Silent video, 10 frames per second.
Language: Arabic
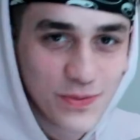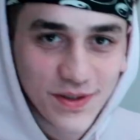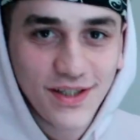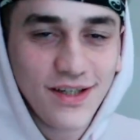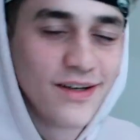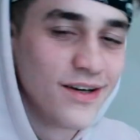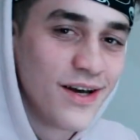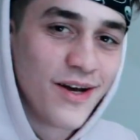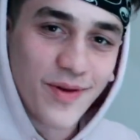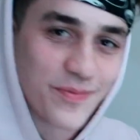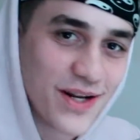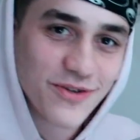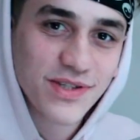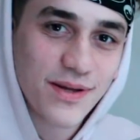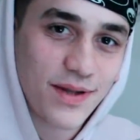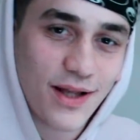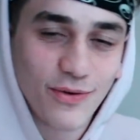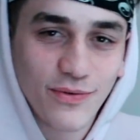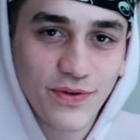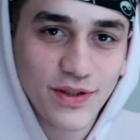مني بتمنى تكونوا استمتعتوا
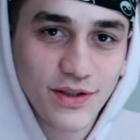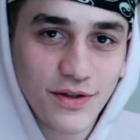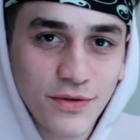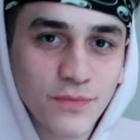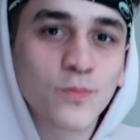بالفيديو